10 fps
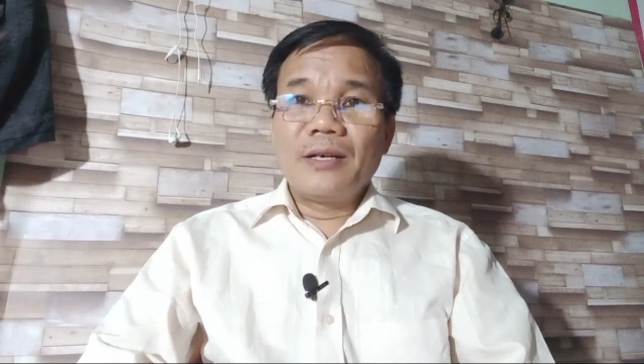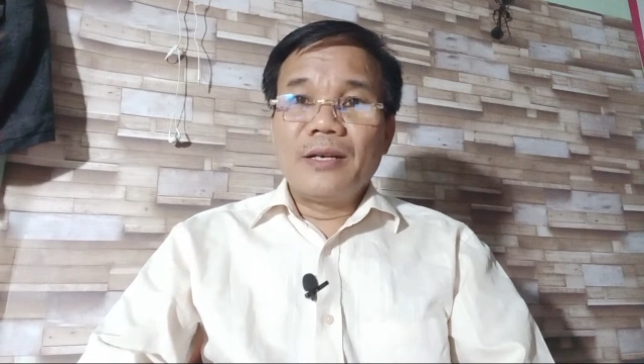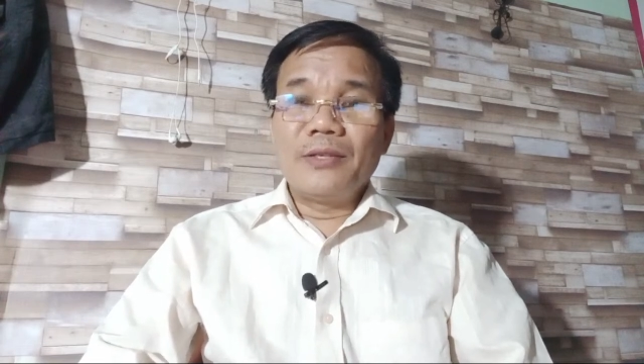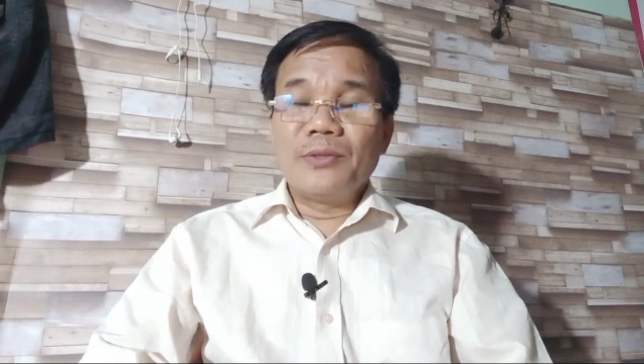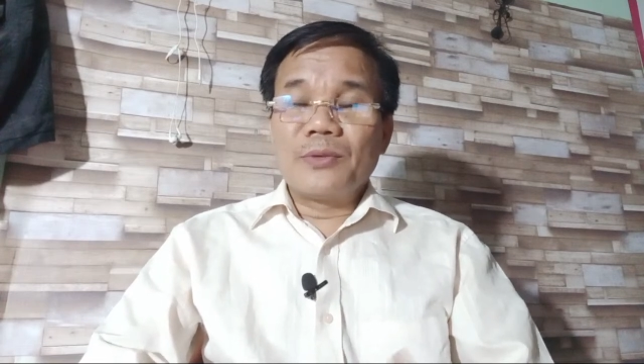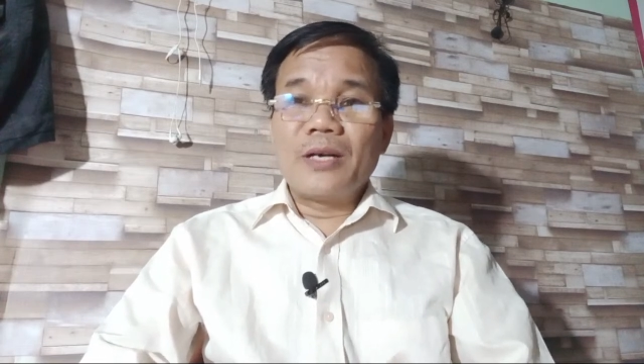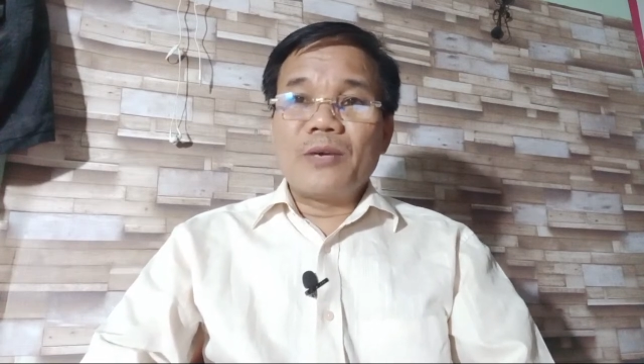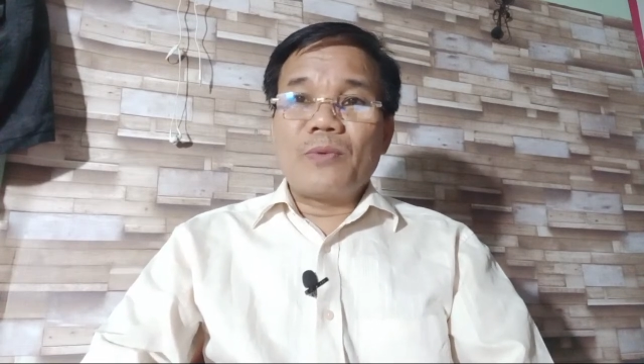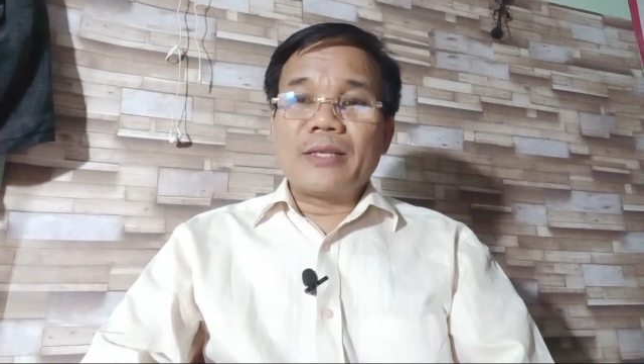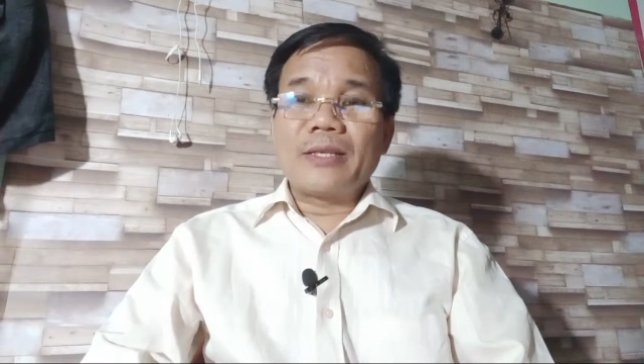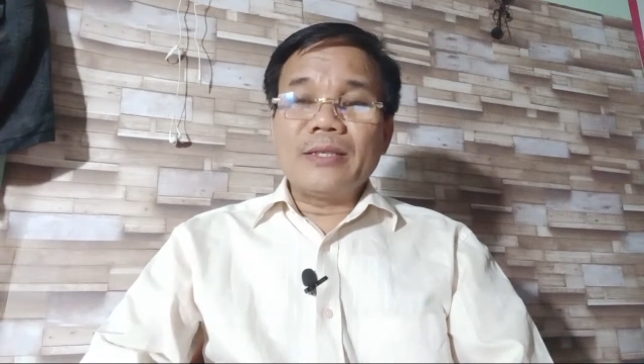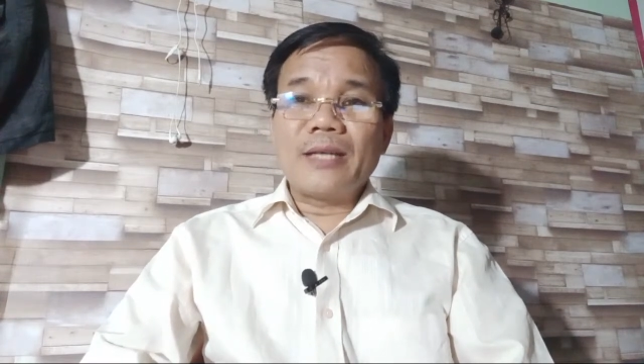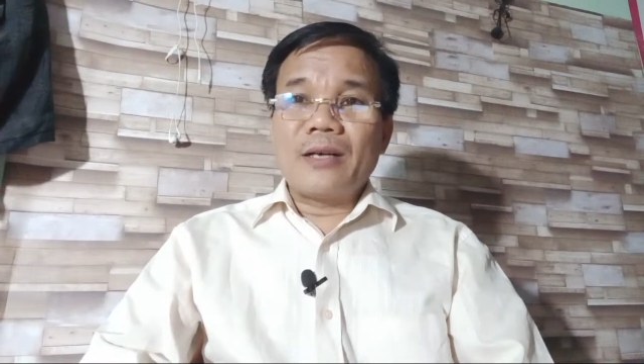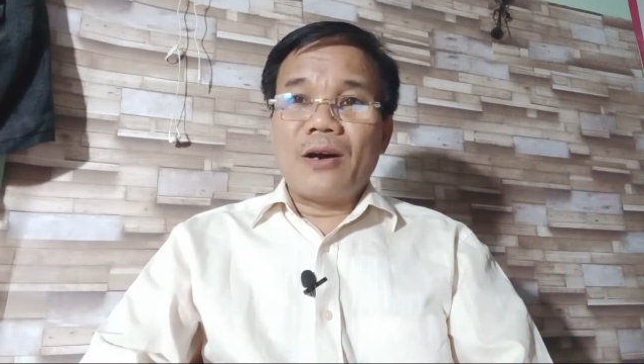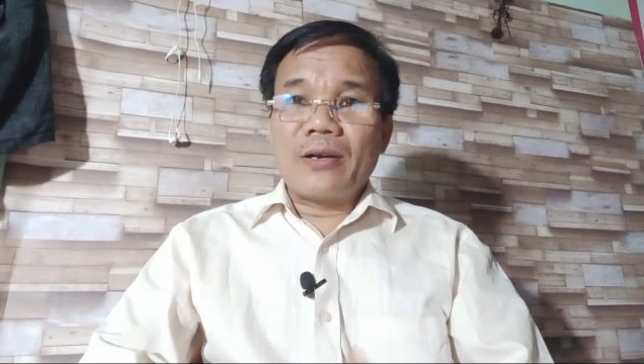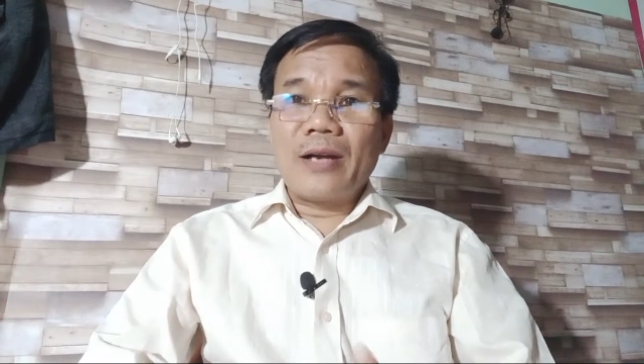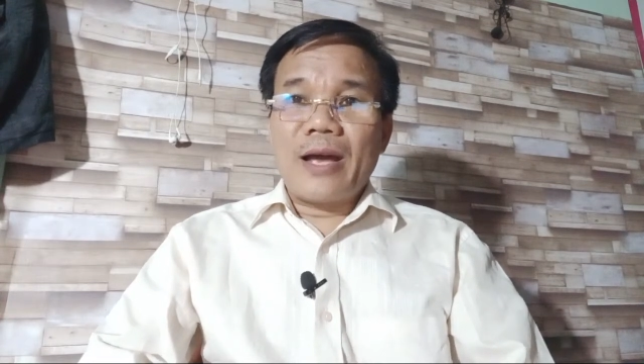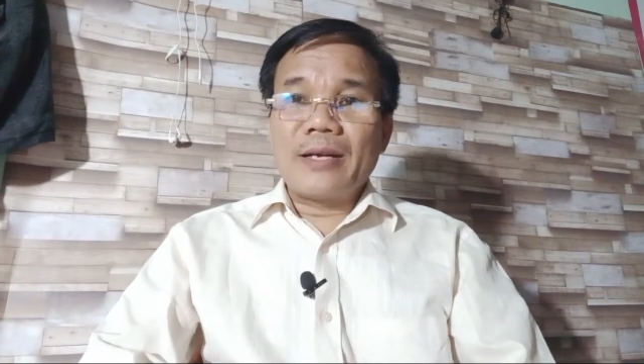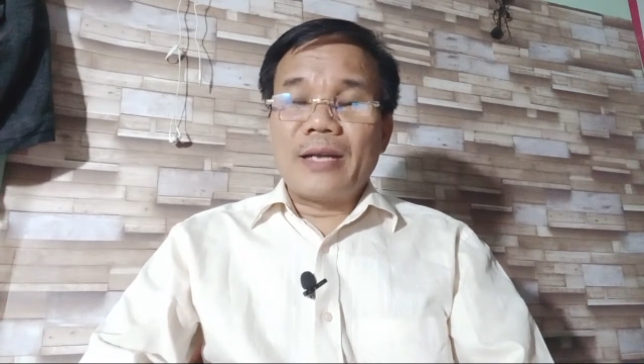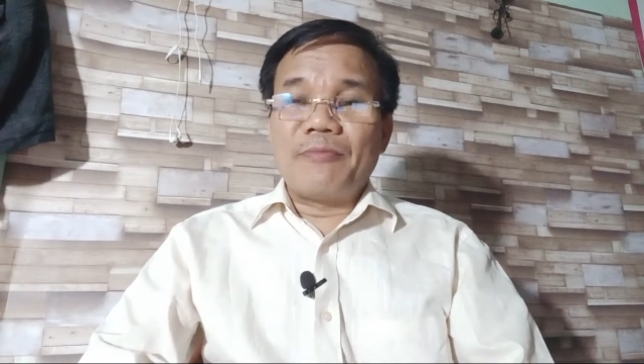Liệu cơ quan chức năng họ
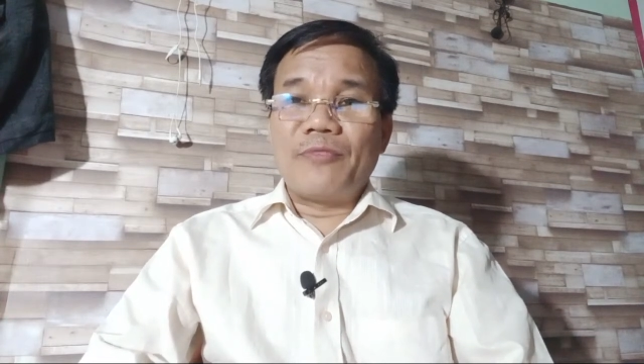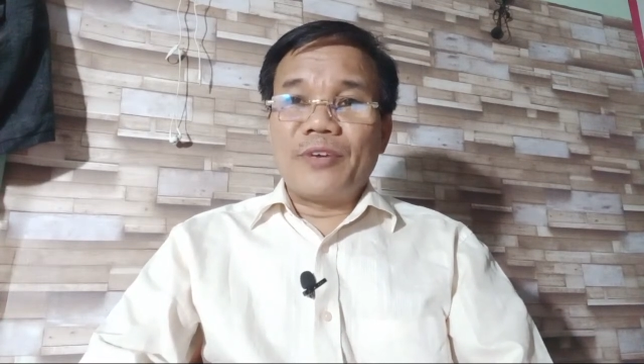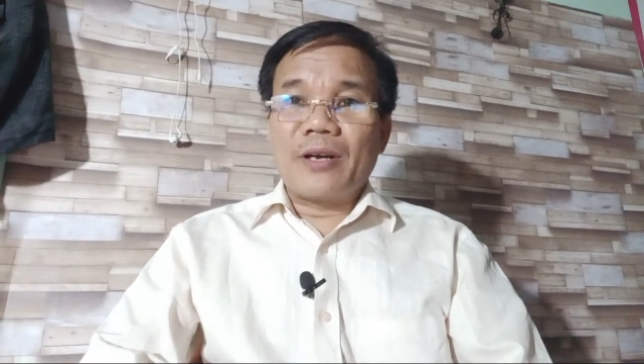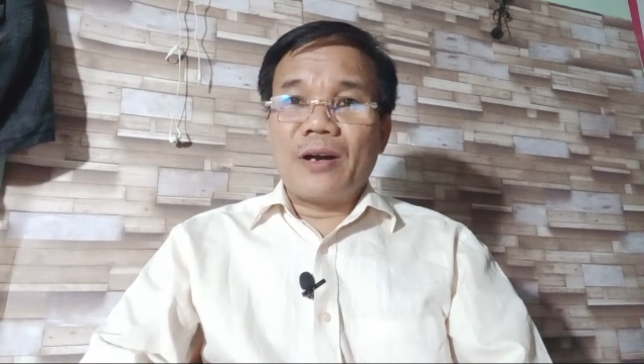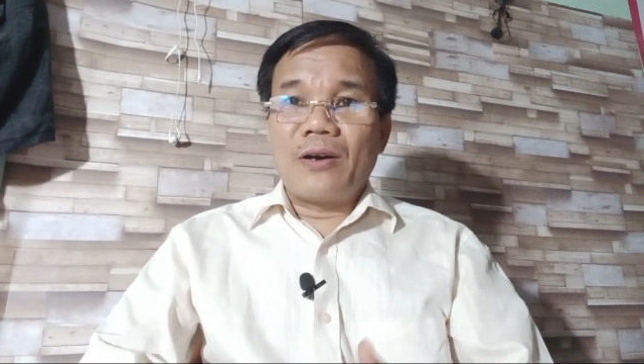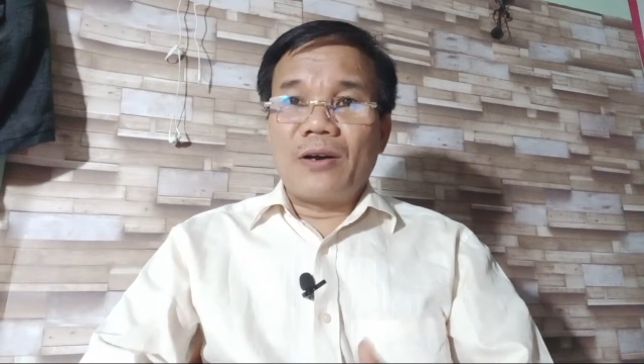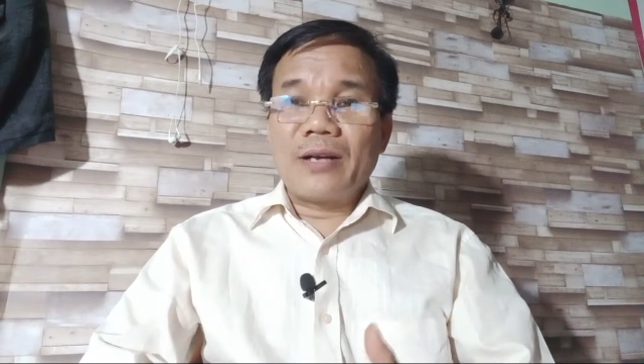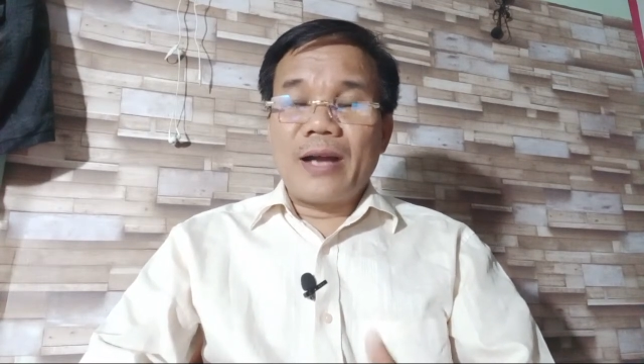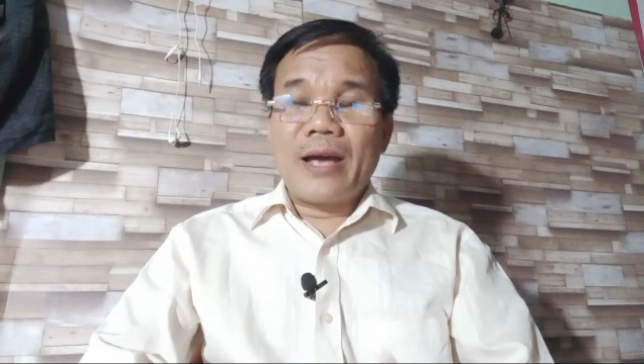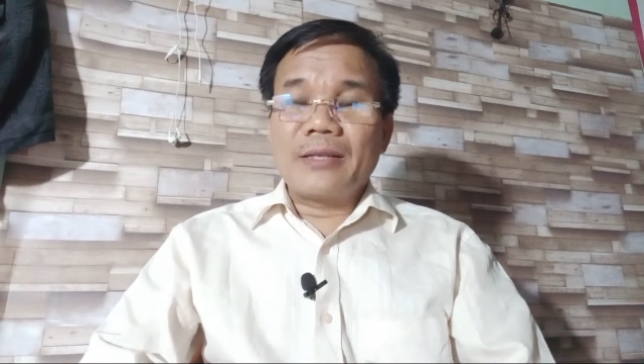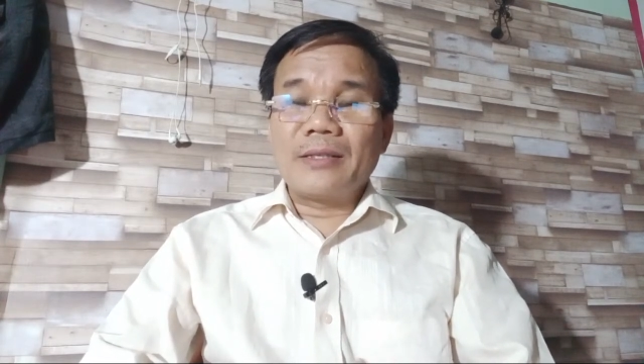đang làm việc, họ đang